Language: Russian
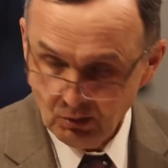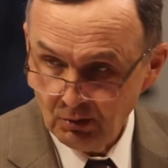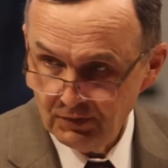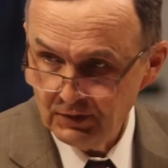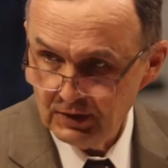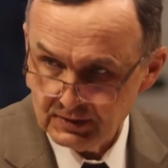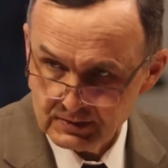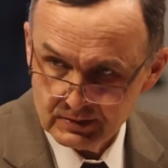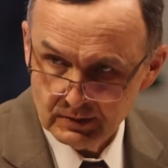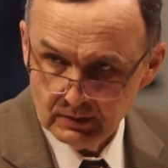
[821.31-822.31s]
Он
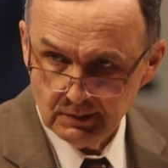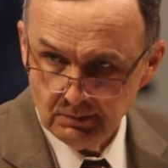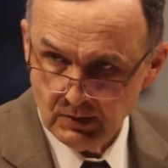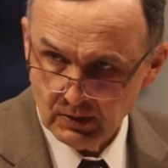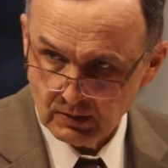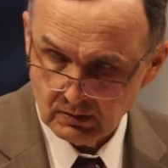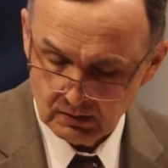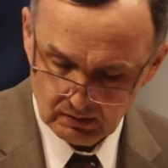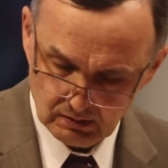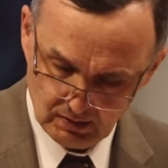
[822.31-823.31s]
есть мир
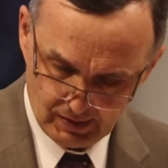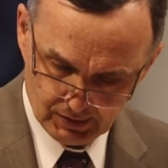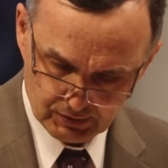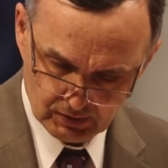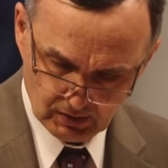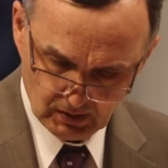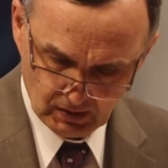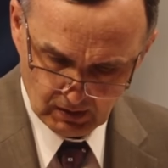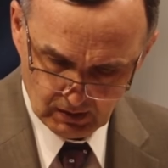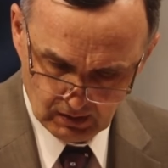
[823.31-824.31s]
наш.
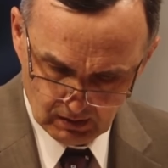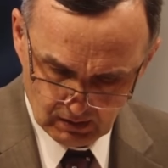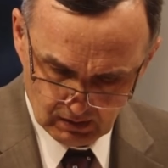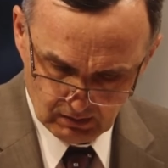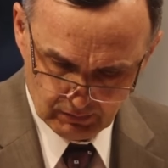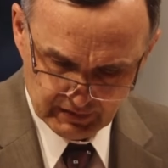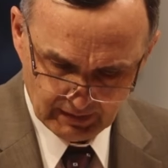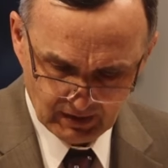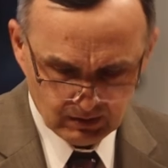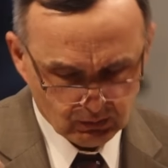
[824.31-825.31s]

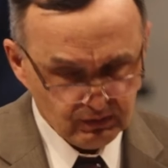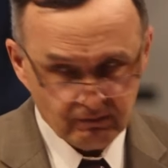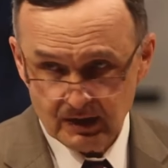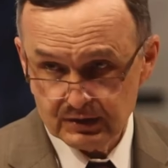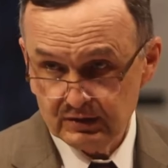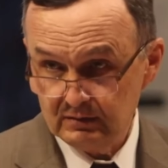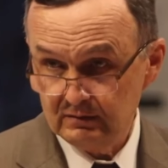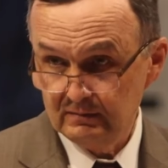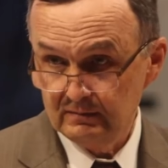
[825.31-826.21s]
Друзья мои, это очень важно.